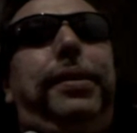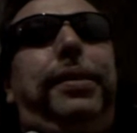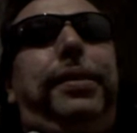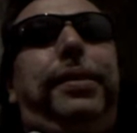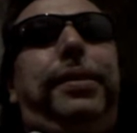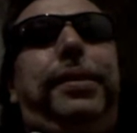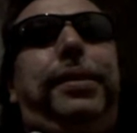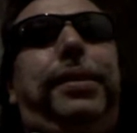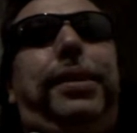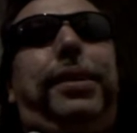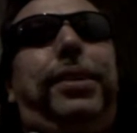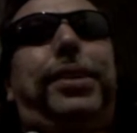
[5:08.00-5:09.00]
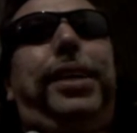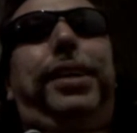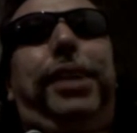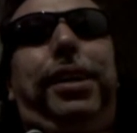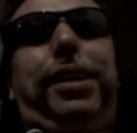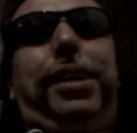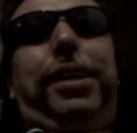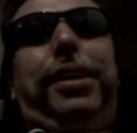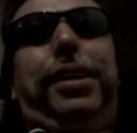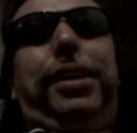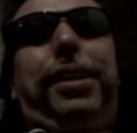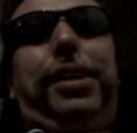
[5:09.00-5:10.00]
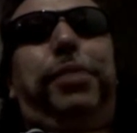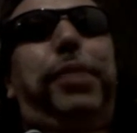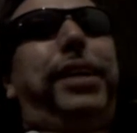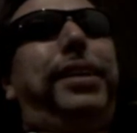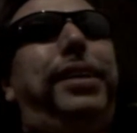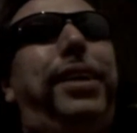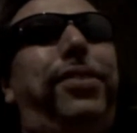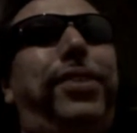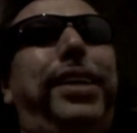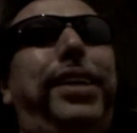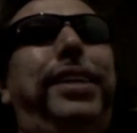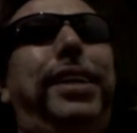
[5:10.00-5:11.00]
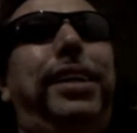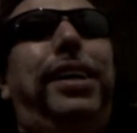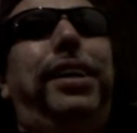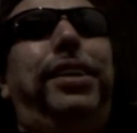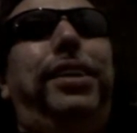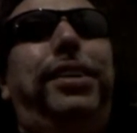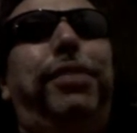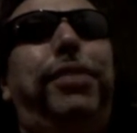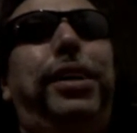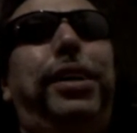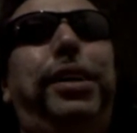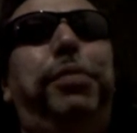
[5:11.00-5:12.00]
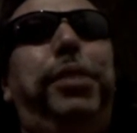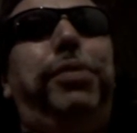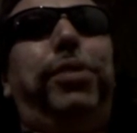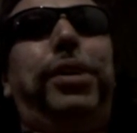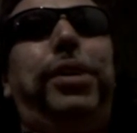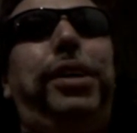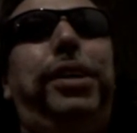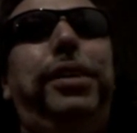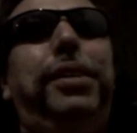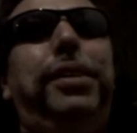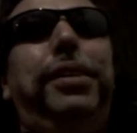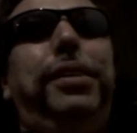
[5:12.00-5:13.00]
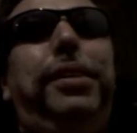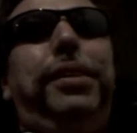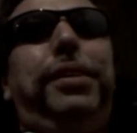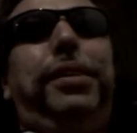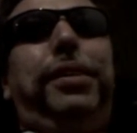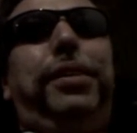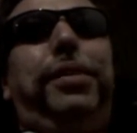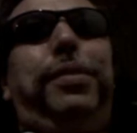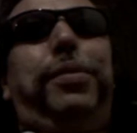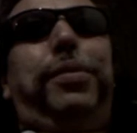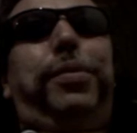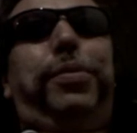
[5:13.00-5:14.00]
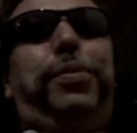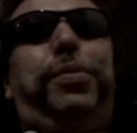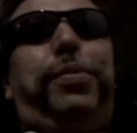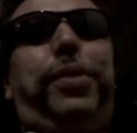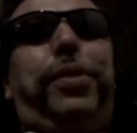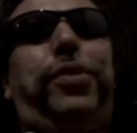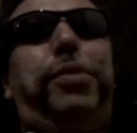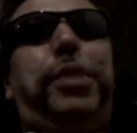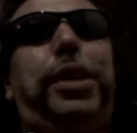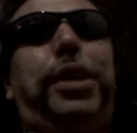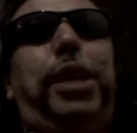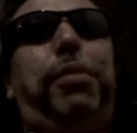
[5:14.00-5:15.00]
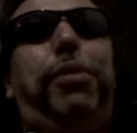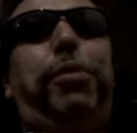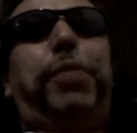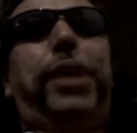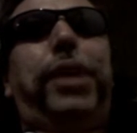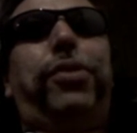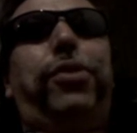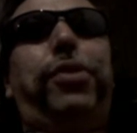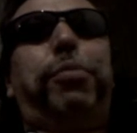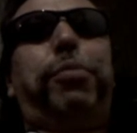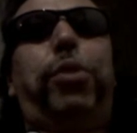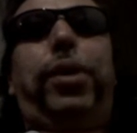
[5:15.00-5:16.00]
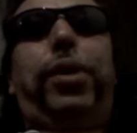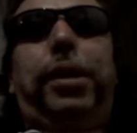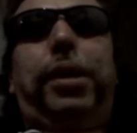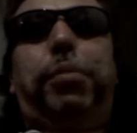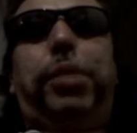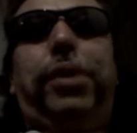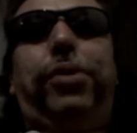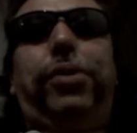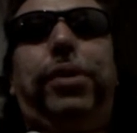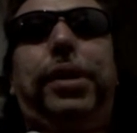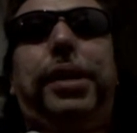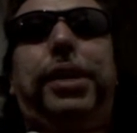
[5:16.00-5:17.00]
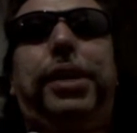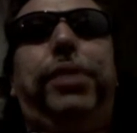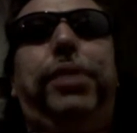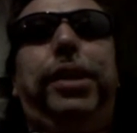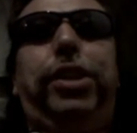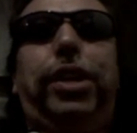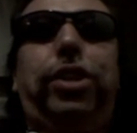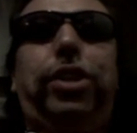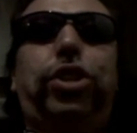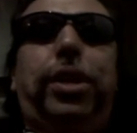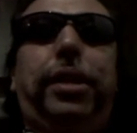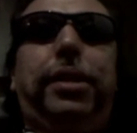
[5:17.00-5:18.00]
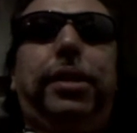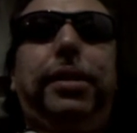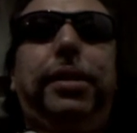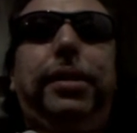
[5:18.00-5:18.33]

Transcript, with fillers: Äh, das geht ja gar nicht. Also ich meine, das geht ja gar nicht. Da frage ich mich wirklich, äh, was die Betreiber vom Nexus im Hirn haben. Also recht wenig anscheinend.